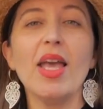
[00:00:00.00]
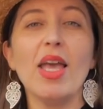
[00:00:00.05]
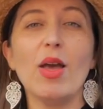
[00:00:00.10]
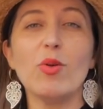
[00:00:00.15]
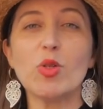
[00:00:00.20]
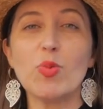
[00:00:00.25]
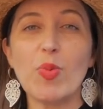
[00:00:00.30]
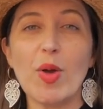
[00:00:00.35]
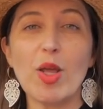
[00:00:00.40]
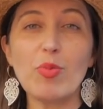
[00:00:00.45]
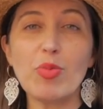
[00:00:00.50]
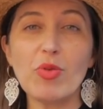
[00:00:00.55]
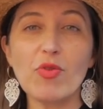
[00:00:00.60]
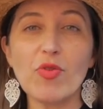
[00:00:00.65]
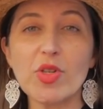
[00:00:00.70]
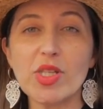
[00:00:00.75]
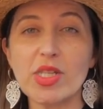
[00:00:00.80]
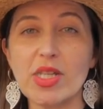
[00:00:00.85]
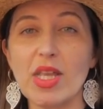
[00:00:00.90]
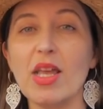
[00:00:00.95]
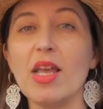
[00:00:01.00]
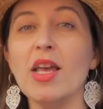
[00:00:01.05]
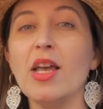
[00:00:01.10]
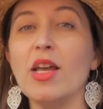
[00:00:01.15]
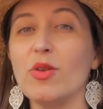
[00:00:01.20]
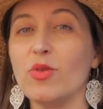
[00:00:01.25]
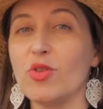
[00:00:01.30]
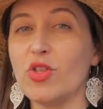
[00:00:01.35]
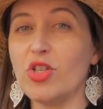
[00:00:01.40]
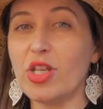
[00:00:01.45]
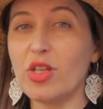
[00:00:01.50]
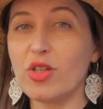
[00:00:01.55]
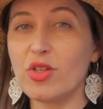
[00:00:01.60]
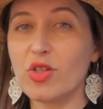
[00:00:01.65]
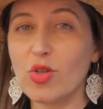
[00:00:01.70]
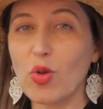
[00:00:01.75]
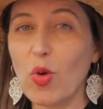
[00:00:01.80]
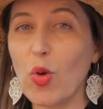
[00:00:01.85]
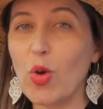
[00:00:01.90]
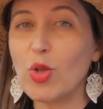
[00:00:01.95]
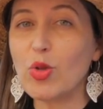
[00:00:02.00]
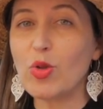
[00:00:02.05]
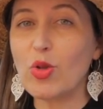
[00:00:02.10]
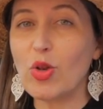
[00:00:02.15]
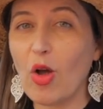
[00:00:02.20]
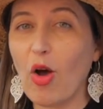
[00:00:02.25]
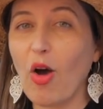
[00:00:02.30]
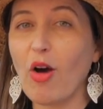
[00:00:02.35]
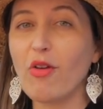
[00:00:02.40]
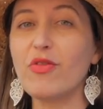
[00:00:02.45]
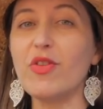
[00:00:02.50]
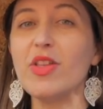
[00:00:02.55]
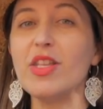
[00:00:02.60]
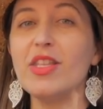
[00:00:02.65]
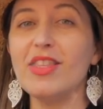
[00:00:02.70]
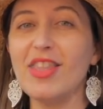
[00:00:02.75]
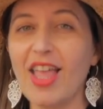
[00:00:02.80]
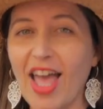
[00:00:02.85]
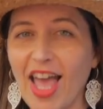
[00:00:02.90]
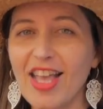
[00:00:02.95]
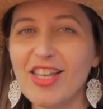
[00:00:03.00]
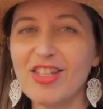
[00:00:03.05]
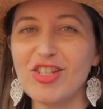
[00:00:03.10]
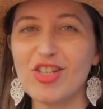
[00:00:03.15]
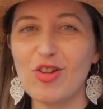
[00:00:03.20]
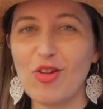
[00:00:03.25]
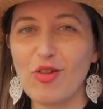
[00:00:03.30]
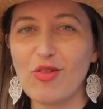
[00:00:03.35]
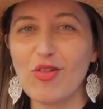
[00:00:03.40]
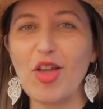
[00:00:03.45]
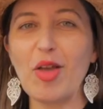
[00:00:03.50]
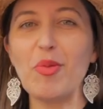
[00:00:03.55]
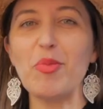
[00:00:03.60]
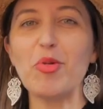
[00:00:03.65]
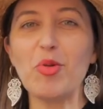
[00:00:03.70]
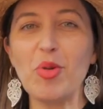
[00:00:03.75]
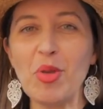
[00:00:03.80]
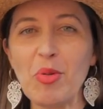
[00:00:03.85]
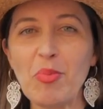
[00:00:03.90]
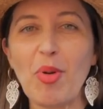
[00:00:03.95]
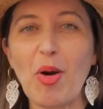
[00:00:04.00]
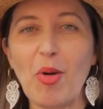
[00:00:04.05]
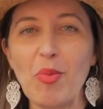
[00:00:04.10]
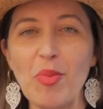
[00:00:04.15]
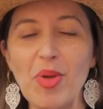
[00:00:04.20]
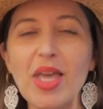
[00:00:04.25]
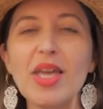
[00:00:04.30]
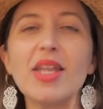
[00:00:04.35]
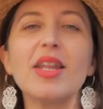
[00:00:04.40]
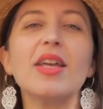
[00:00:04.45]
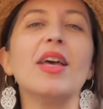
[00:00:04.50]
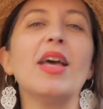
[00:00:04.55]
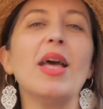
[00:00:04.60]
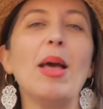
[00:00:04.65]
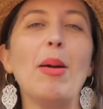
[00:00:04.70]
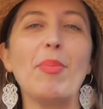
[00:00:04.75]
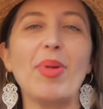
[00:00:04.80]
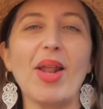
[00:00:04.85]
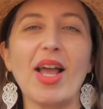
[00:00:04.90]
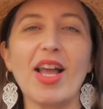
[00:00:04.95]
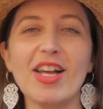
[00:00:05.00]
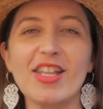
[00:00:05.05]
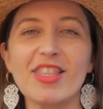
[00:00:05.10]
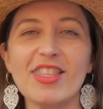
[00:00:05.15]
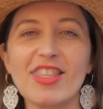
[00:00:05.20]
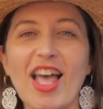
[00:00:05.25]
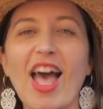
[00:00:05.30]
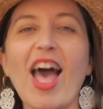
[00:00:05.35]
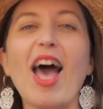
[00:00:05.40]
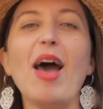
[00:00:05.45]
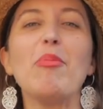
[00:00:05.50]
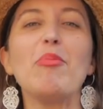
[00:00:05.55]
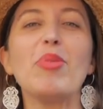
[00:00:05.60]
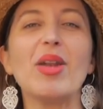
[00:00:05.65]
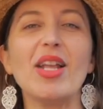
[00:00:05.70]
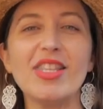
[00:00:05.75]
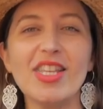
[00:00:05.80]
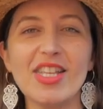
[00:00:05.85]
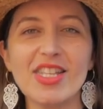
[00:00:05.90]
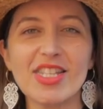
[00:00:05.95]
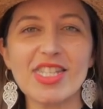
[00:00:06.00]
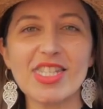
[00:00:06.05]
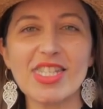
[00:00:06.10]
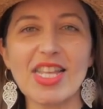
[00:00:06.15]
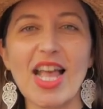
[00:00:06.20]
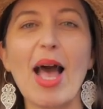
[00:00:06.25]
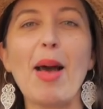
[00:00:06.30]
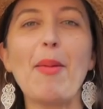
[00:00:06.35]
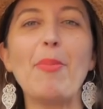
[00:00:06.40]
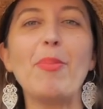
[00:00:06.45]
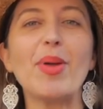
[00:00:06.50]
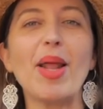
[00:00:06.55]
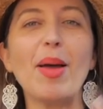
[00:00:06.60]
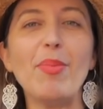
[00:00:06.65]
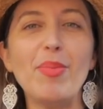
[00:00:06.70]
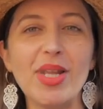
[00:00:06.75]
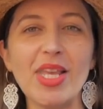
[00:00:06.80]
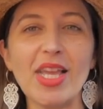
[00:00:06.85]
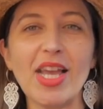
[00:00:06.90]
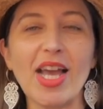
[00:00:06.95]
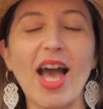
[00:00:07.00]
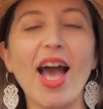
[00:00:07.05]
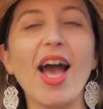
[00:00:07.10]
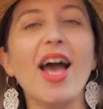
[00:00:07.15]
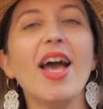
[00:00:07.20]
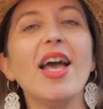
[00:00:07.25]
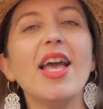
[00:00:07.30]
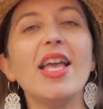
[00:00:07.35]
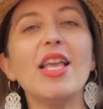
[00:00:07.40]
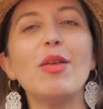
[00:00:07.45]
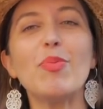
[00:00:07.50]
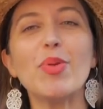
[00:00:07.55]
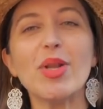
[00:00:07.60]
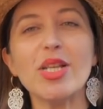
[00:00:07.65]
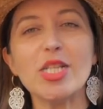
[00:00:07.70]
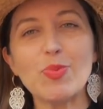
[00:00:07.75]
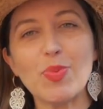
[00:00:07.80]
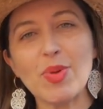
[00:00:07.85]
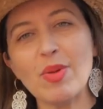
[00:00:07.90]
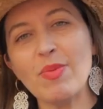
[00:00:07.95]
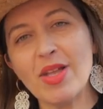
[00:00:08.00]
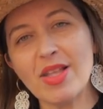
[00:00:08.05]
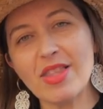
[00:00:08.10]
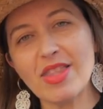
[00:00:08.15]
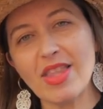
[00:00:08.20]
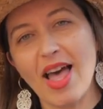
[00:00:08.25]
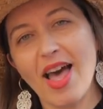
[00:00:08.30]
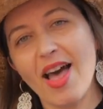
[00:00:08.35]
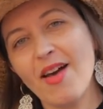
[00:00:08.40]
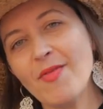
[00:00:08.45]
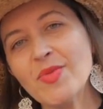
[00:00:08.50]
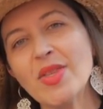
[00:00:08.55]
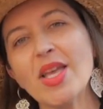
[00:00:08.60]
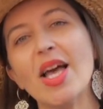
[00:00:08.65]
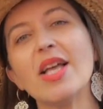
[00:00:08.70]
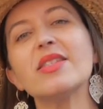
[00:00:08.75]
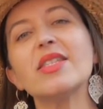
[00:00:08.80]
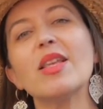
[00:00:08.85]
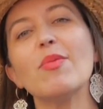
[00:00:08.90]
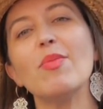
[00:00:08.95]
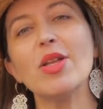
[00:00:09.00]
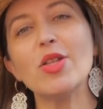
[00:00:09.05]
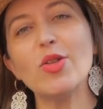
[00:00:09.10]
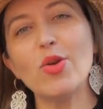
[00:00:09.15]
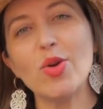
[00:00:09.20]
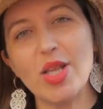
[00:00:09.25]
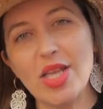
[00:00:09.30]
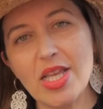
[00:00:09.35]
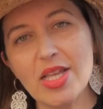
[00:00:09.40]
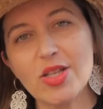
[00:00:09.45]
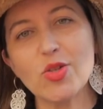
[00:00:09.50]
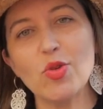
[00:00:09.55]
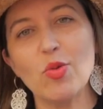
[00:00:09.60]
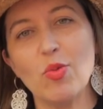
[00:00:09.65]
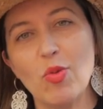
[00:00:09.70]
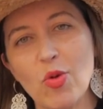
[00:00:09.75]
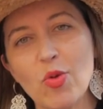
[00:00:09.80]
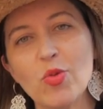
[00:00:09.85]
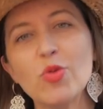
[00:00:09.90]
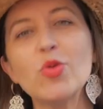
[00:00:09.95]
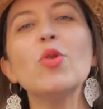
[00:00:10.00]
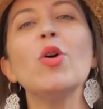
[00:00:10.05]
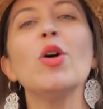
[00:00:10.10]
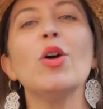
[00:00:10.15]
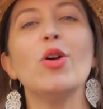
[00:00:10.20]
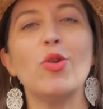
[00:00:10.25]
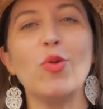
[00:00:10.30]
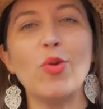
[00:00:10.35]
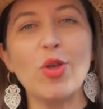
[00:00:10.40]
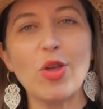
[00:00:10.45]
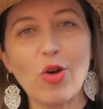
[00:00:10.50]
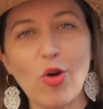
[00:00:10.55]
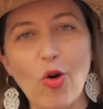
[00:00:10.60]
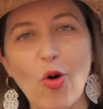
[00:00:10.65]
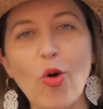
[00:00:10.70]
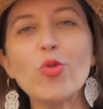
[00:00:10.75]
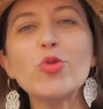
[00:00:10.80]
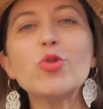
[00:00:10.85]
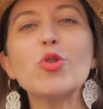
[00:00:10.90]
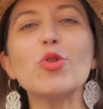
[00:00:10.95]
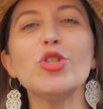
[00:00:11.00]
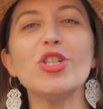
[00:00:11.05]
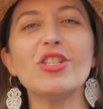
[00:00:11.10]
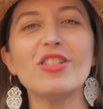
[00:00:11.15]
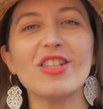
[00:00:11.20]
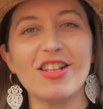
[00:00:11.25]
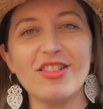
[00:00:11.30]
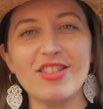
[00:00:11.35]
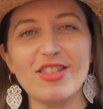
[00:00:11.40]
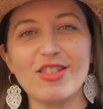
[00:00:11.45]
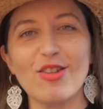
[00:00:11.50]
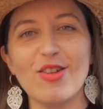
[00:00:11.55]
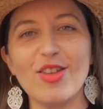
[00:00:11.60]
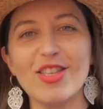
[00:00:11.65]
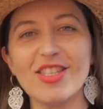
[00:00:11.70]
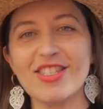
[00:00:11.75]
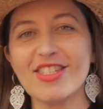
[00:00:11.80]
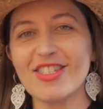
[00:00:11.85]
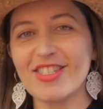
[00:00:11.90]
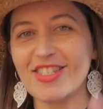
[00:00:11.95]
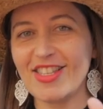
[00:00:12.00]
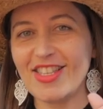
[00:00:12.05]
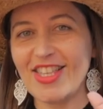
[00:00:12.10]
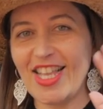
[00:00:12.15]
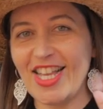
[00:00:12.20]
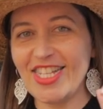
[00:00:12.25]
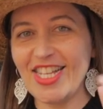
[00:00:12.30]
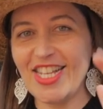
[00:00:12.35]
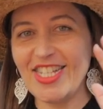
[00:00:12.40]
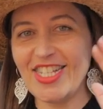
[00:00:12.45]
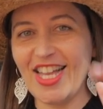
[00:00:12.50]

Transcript: Eu espero por você nos dias 8, 9 e 10 de novembro em Palmeira para cantar, para dançar, para brincar e para experimentar as sabedorias do mundo no encontro de tradições. Até já